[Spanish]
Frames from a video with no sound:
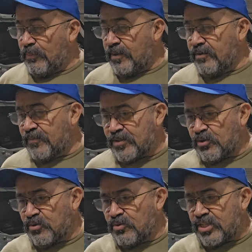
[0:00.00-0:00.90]
Y fue
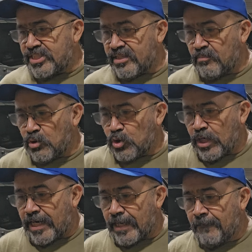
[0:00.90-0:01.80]
todo, no quise tampoco
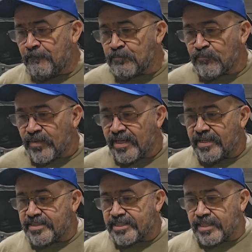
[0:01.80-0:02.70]
tirarle.
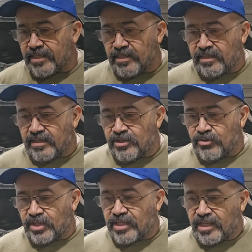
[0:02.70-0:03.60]
Este,
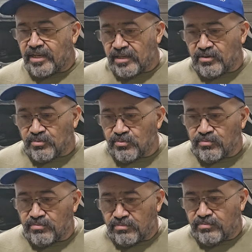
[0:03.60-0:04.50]
yo quería
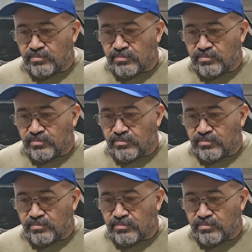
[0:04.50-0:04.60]
un,